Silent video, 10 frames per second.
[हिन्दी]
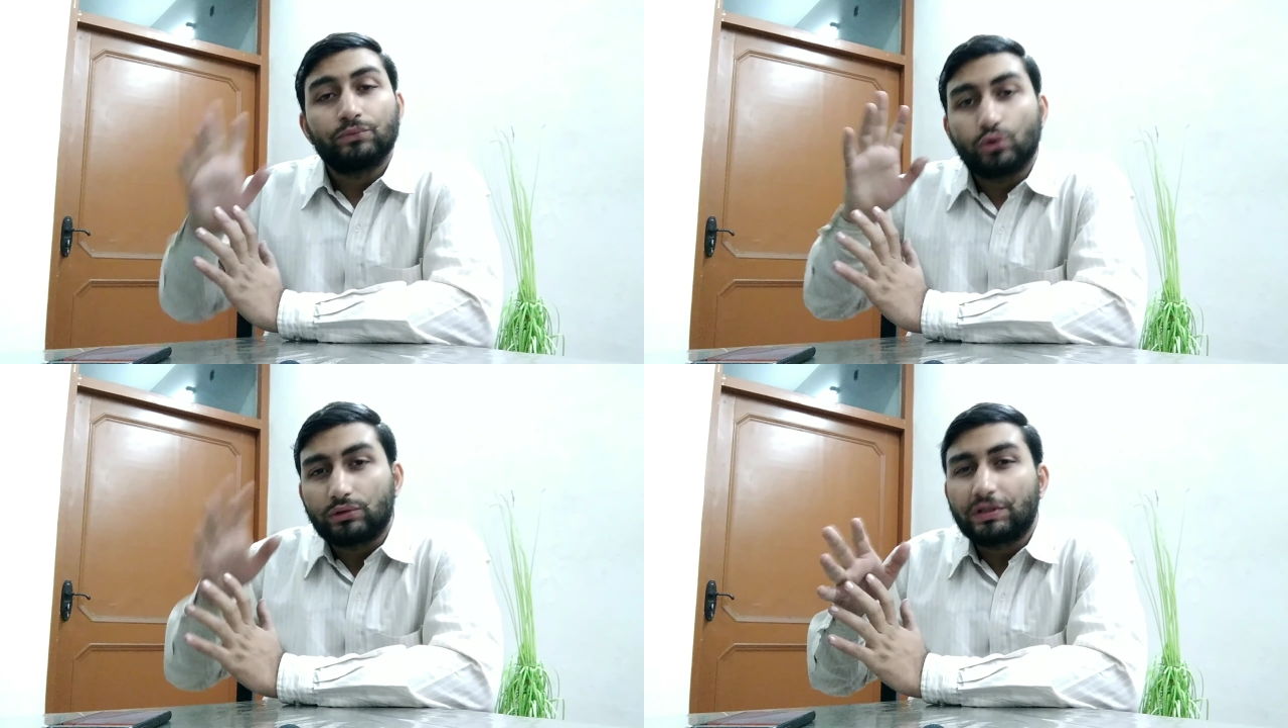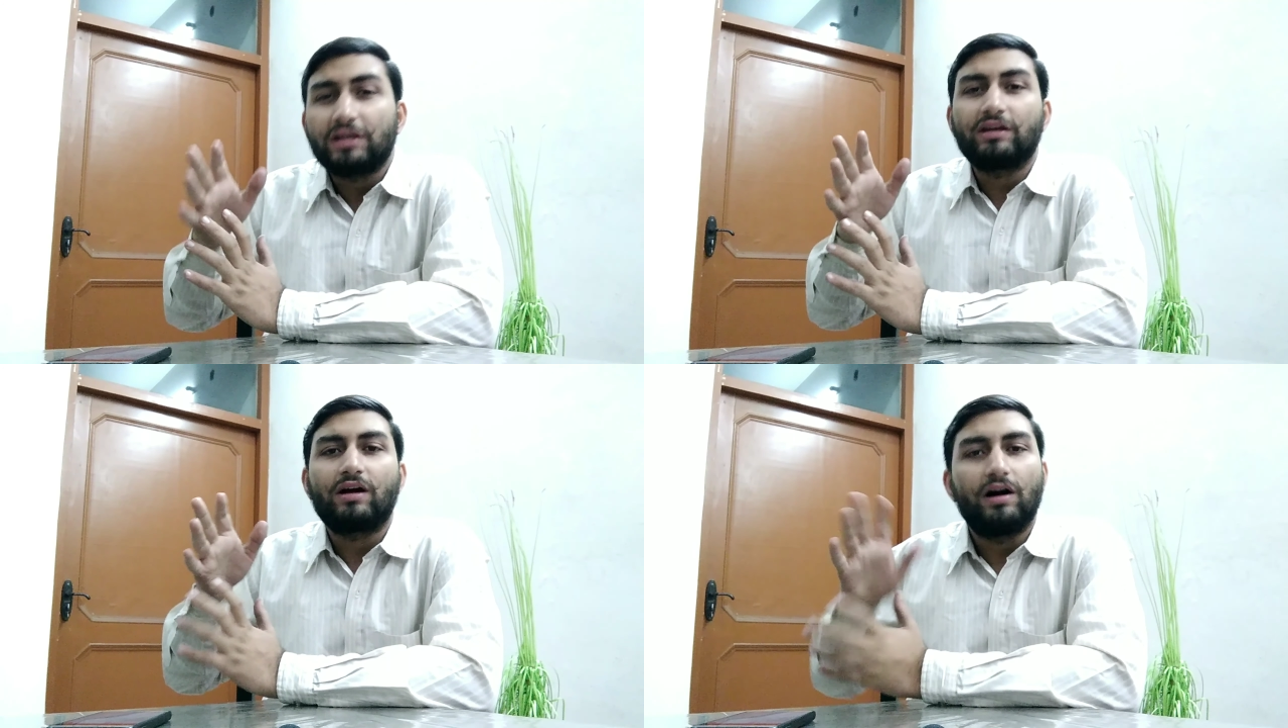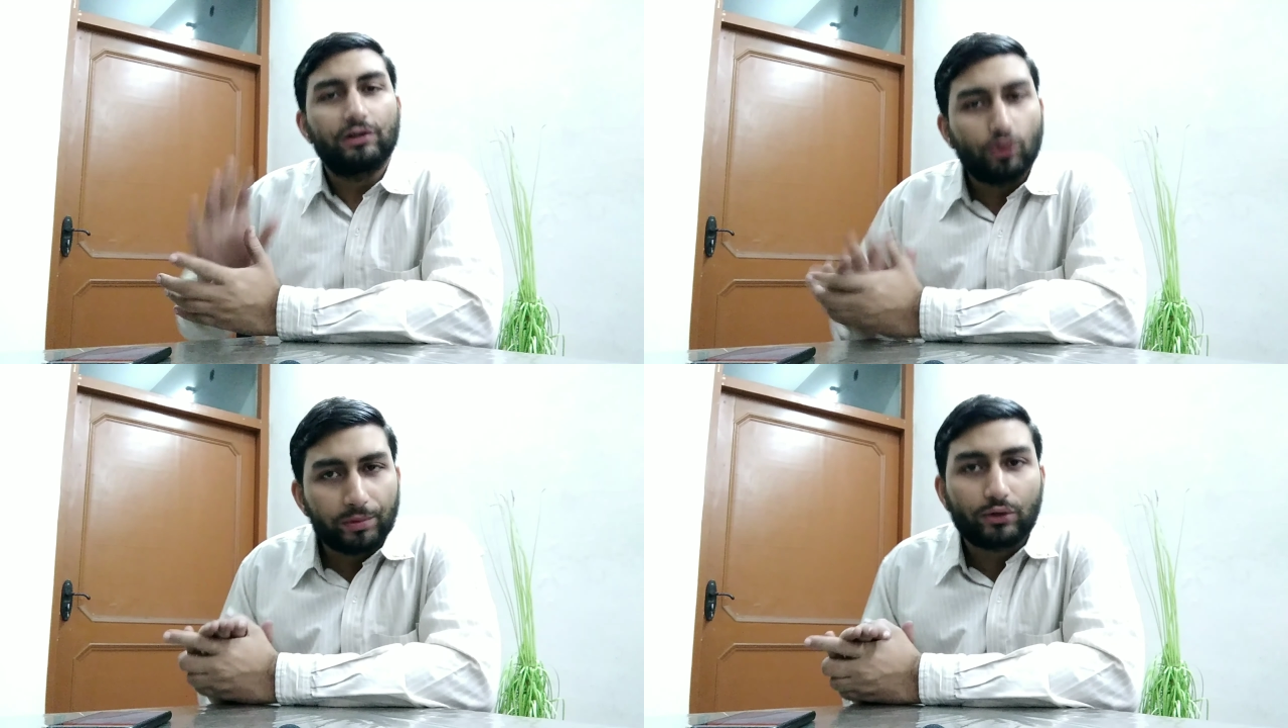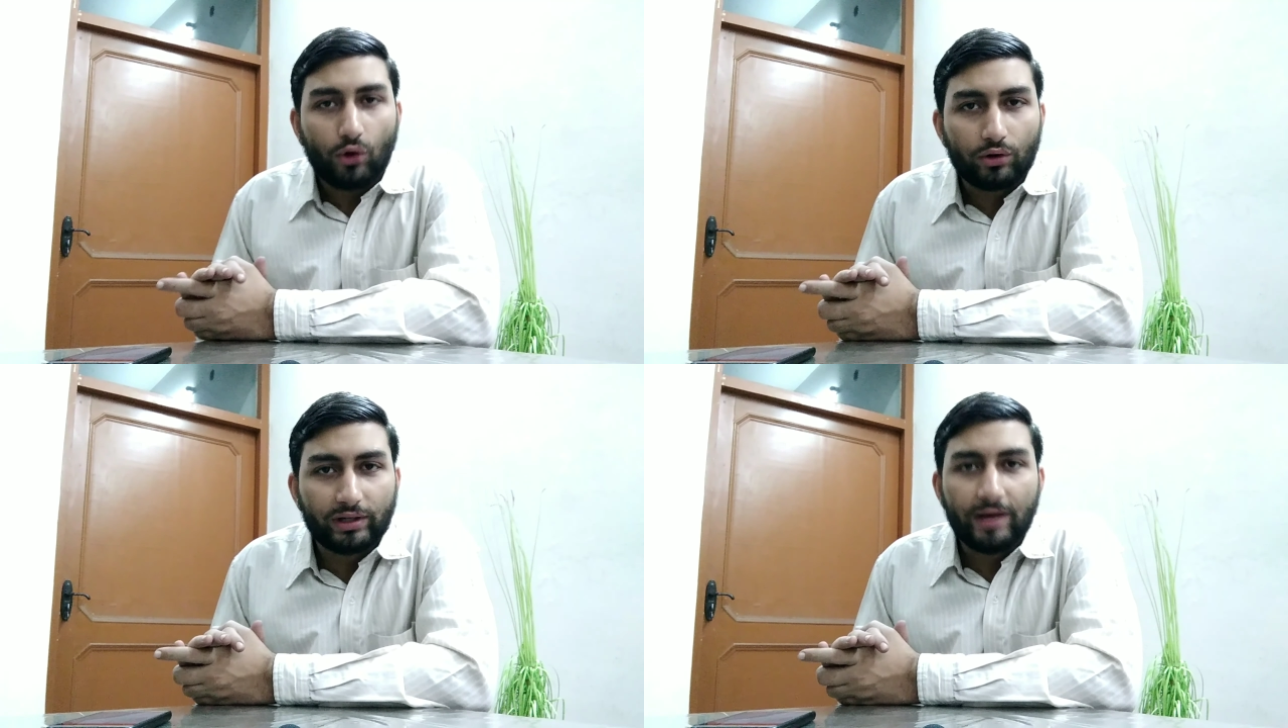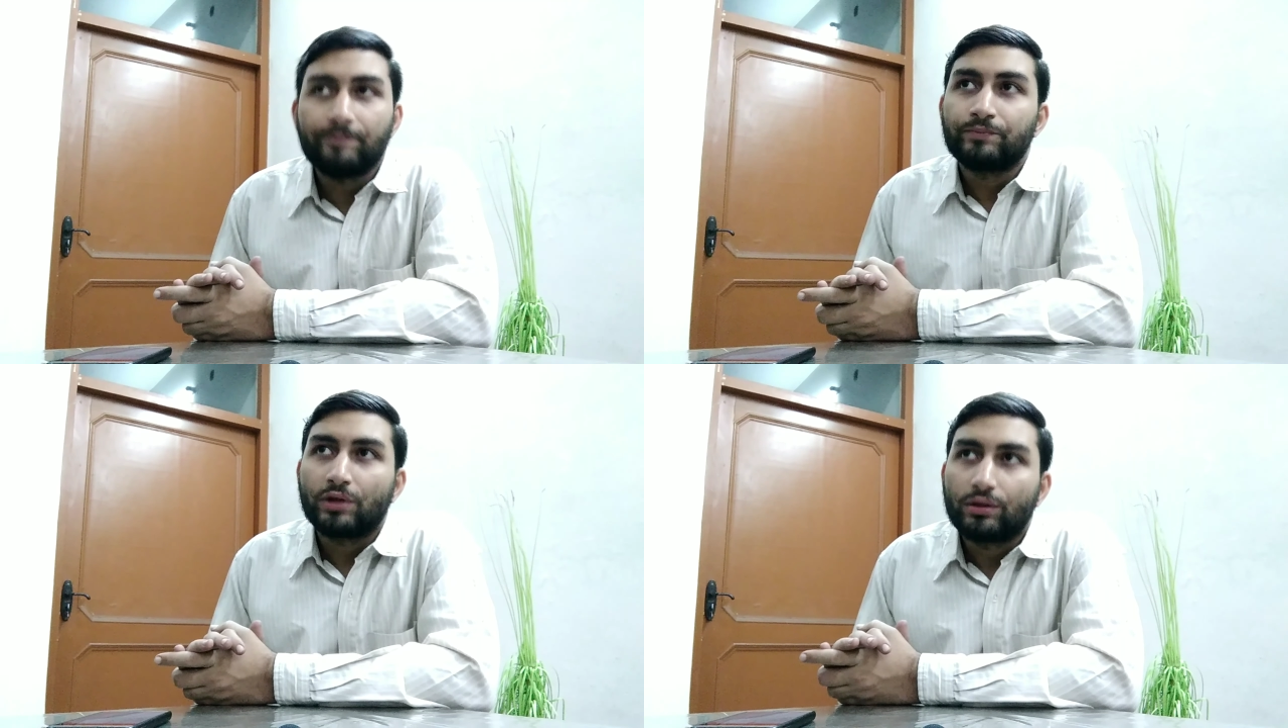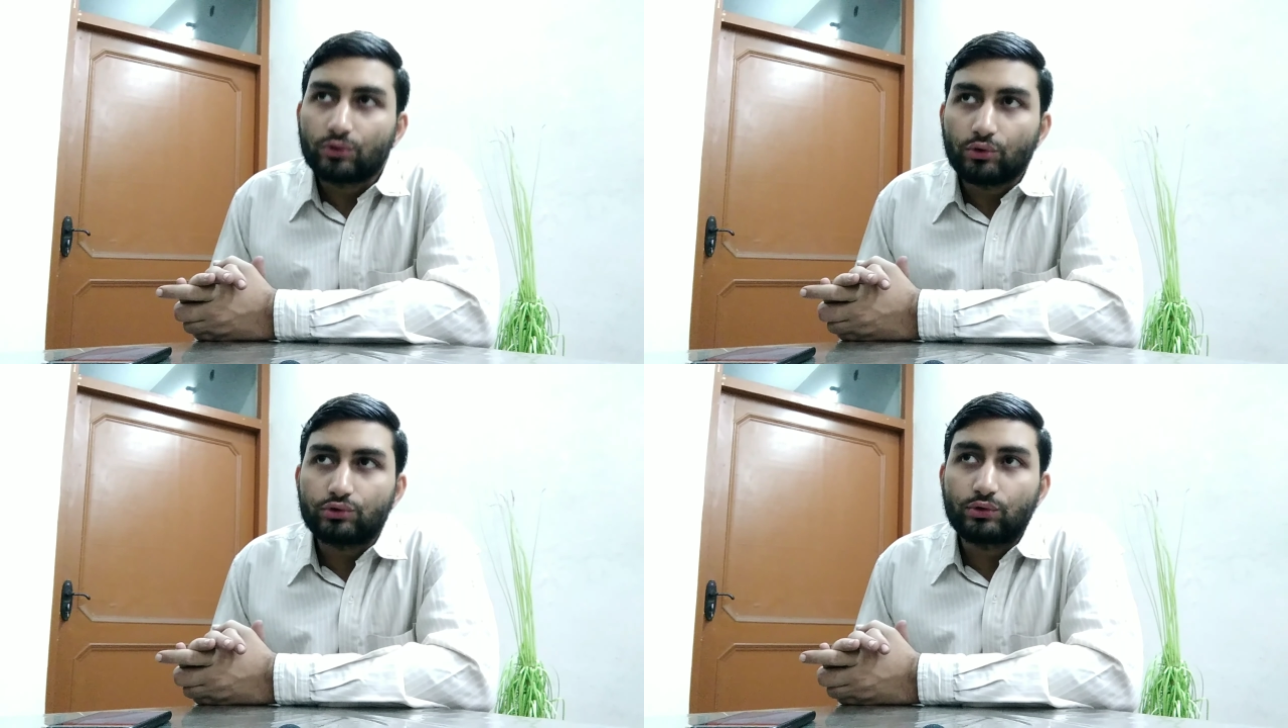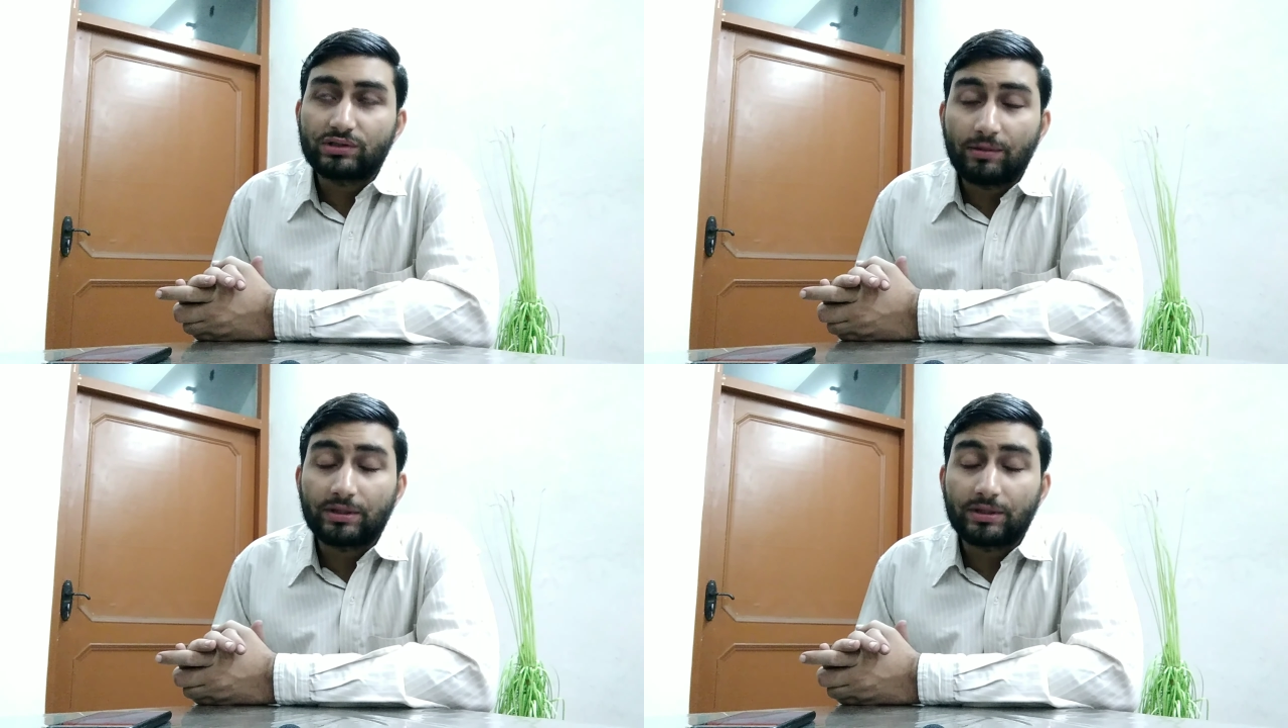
तो थ्री गीगा हर्ट के ऊपर क्लॉक्ड है तो दोस्तों इसका